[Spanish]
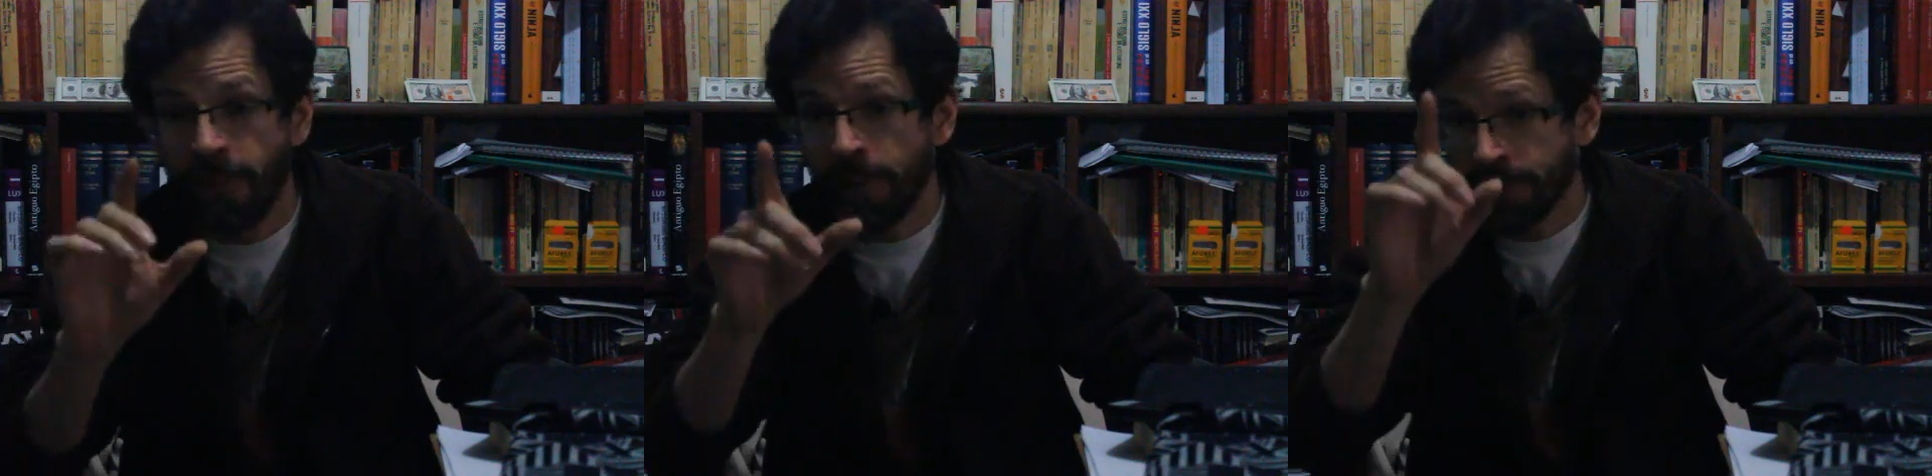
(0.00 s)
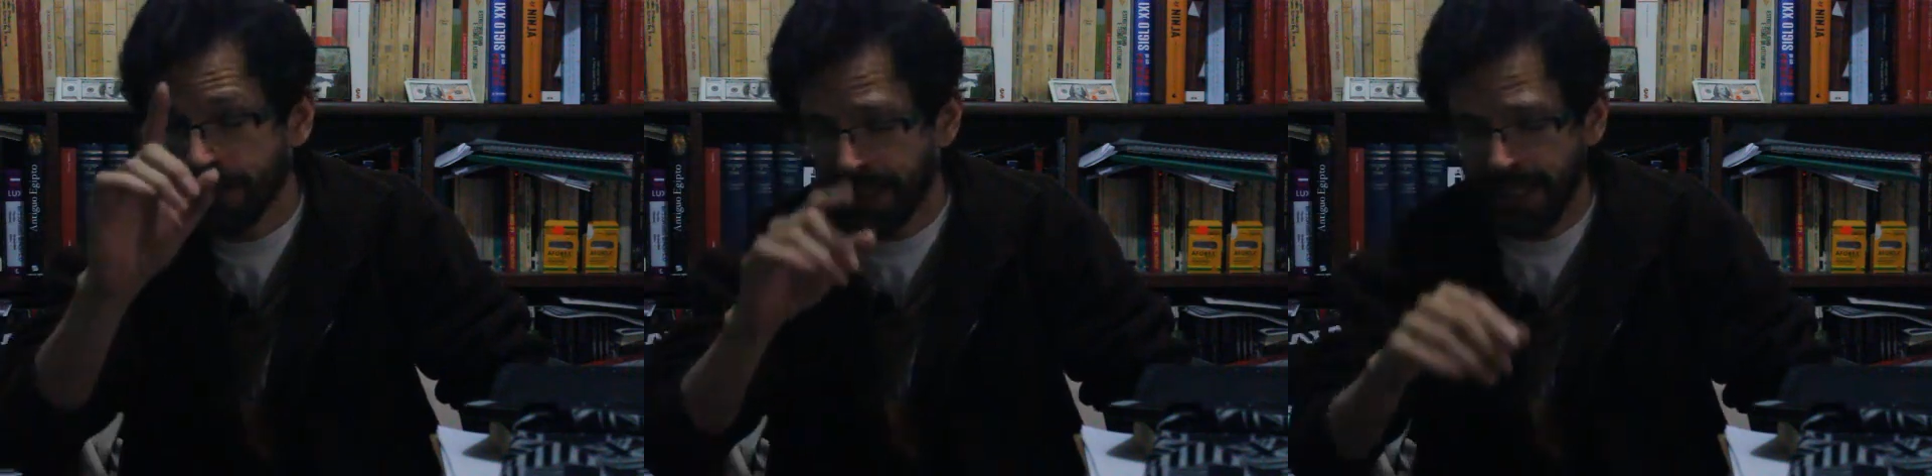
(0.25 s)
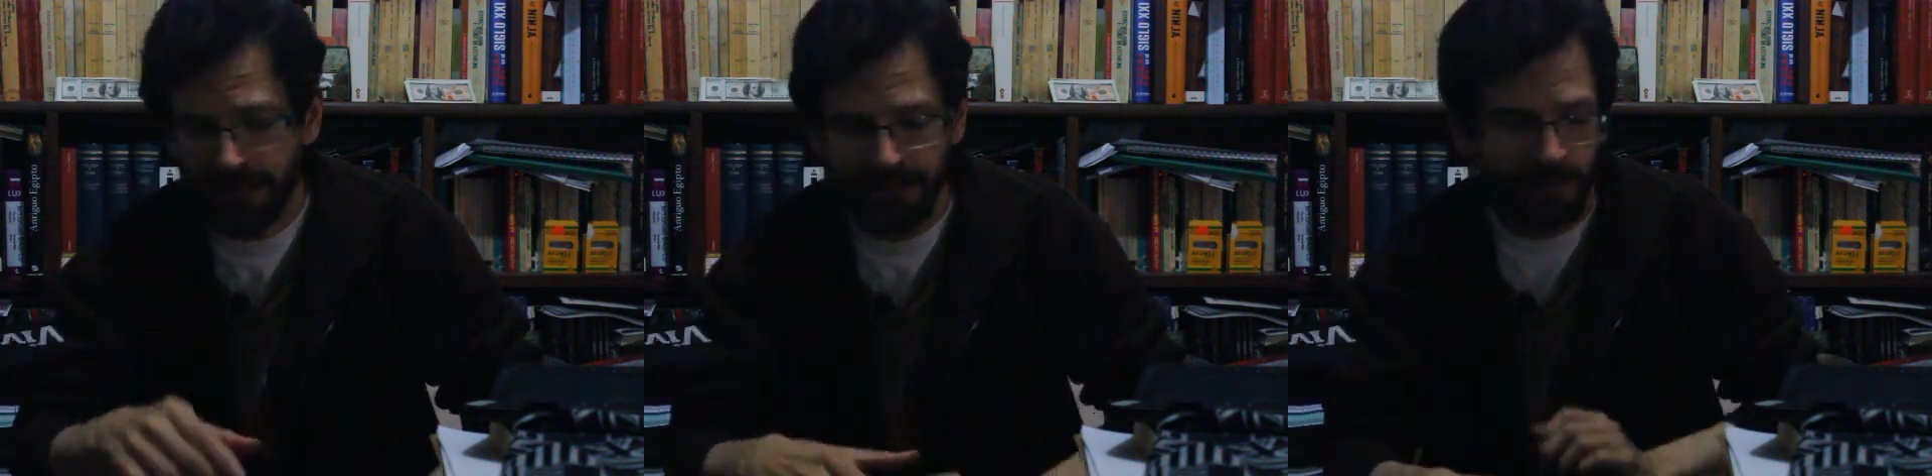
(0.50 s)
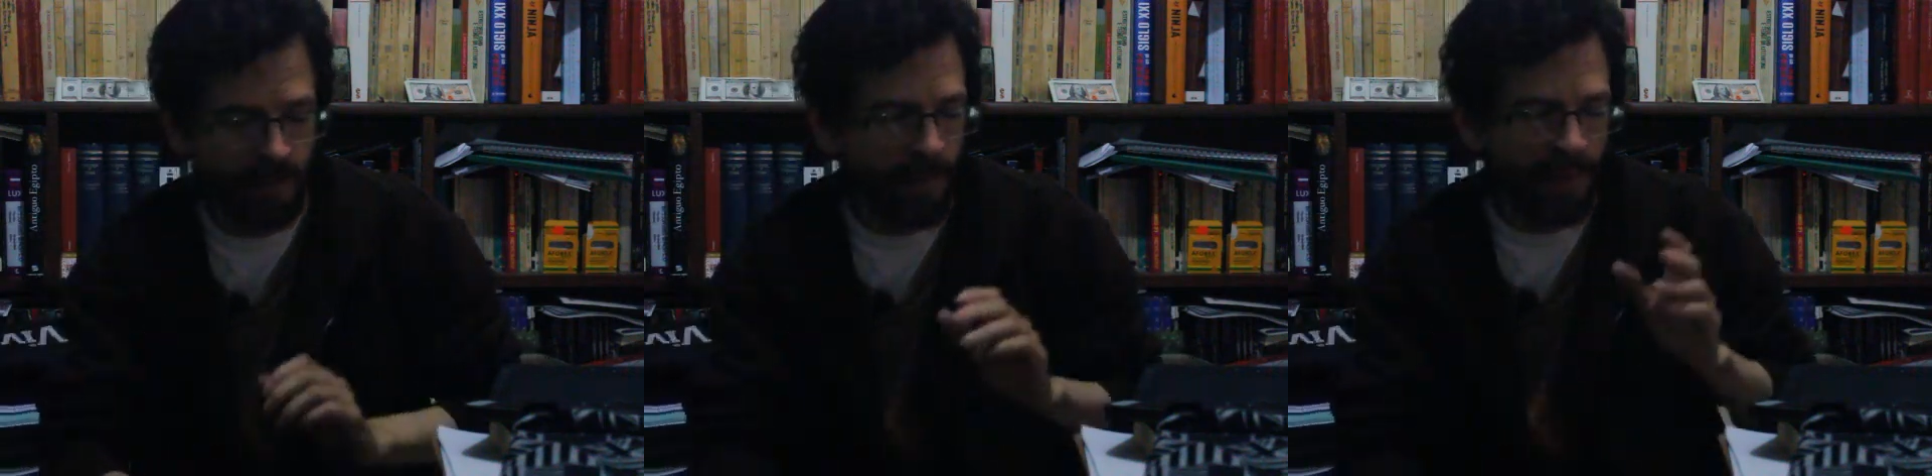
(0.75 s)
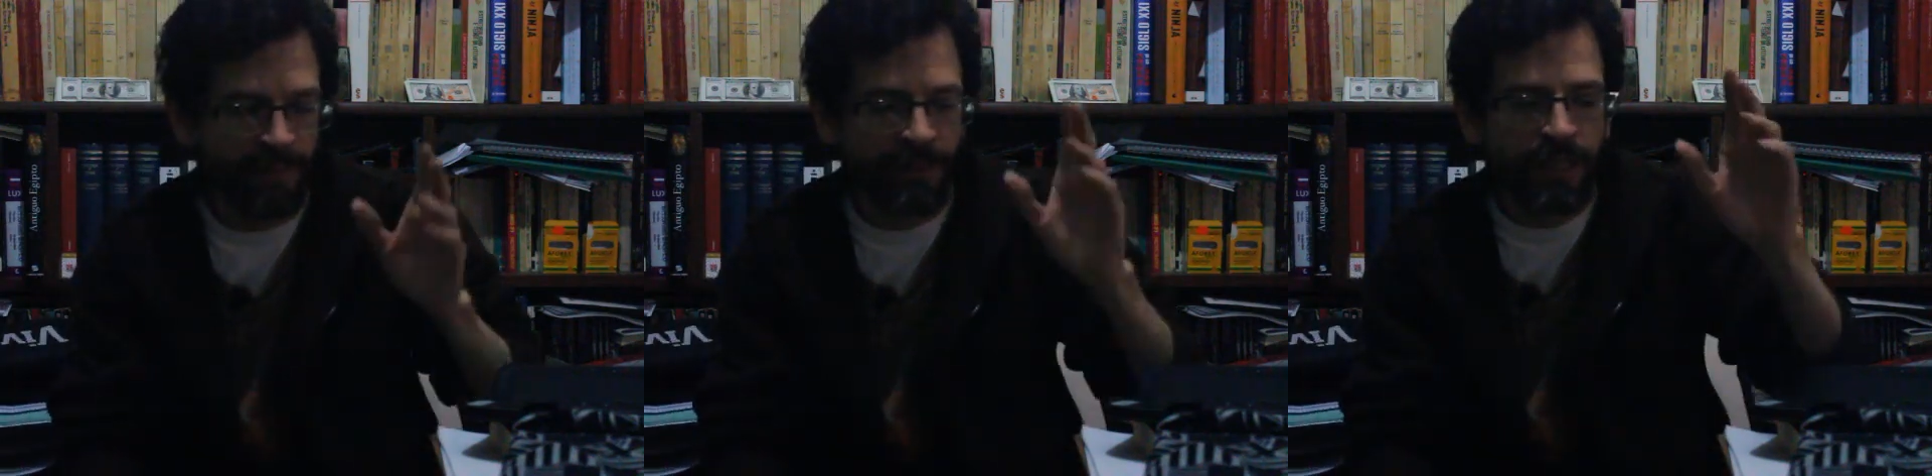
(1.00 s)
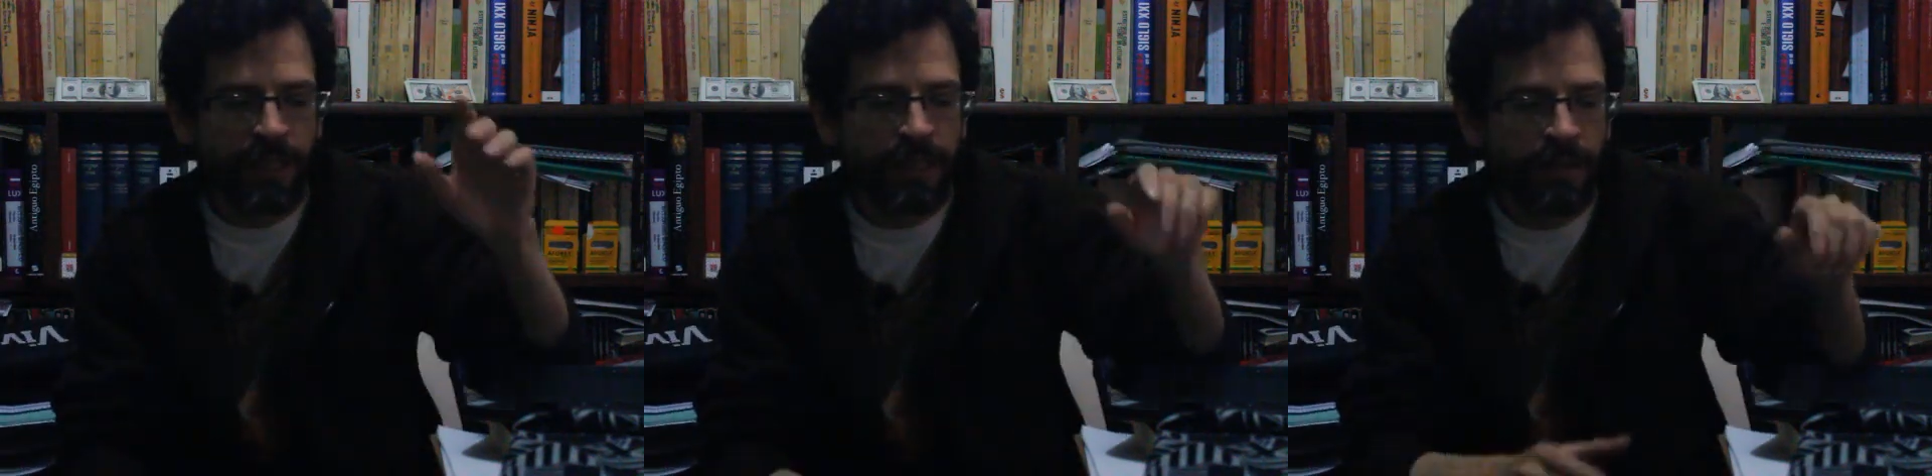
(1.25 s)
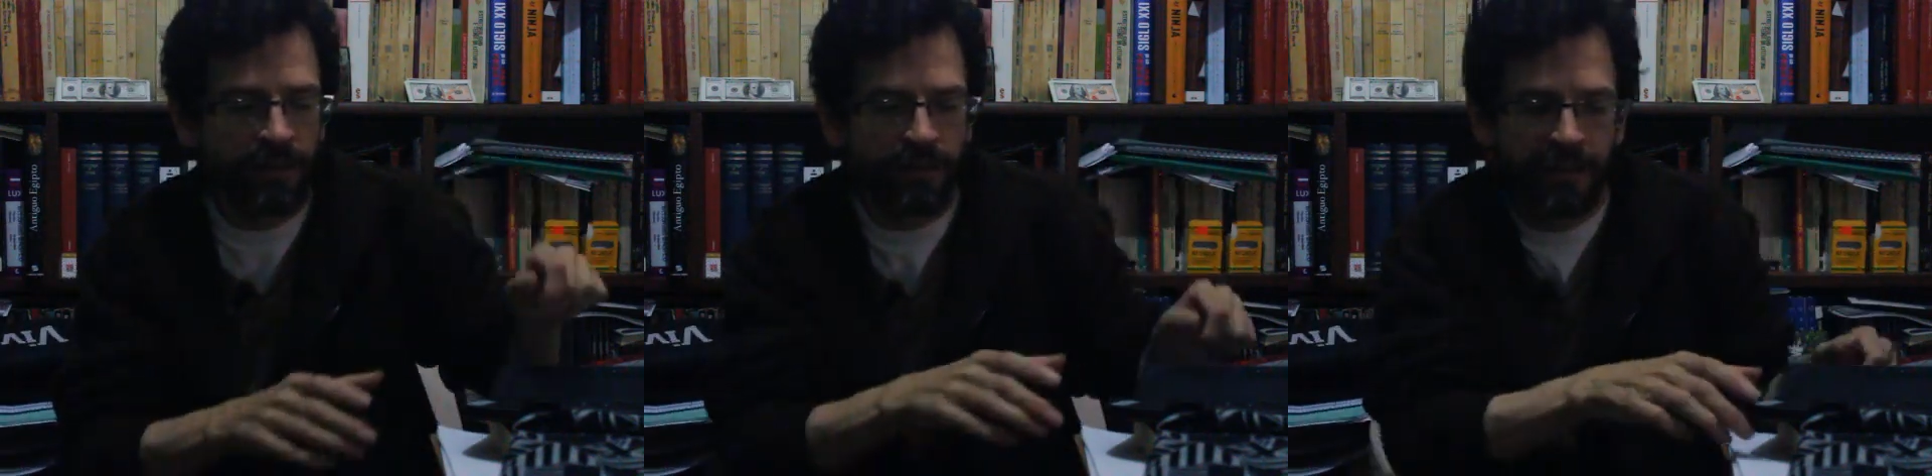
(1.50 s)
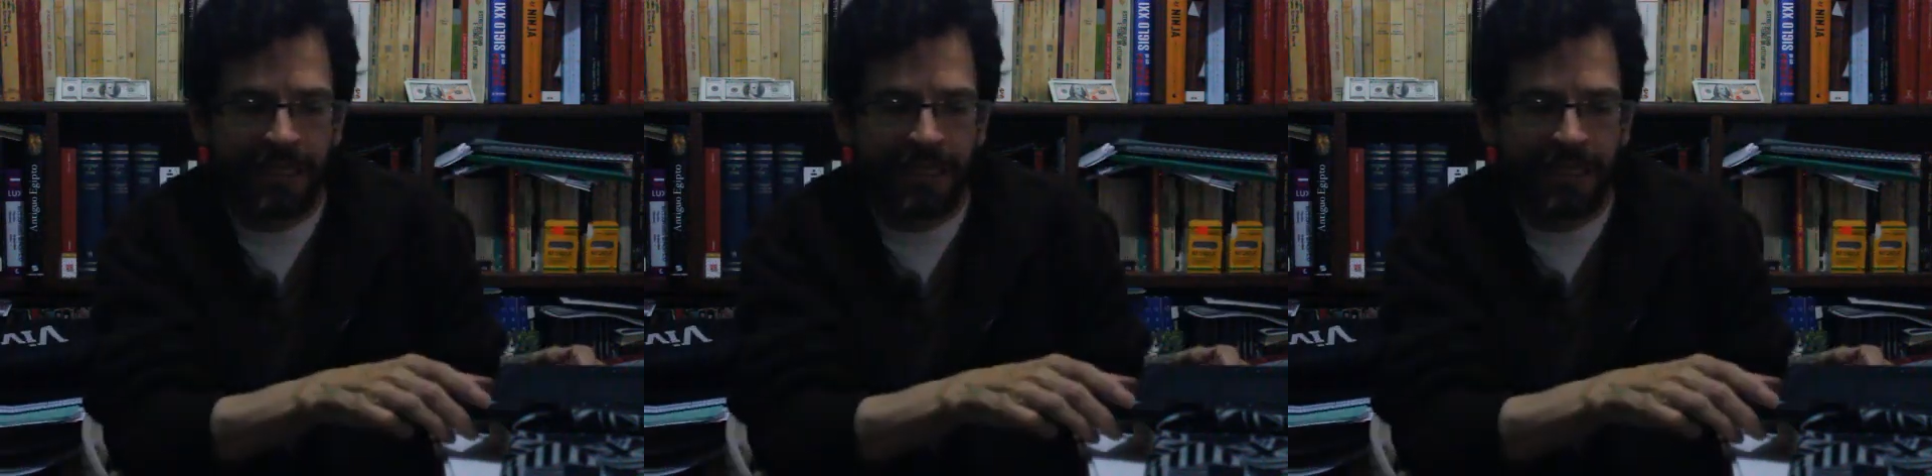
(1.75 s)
Pues si acaso, eh,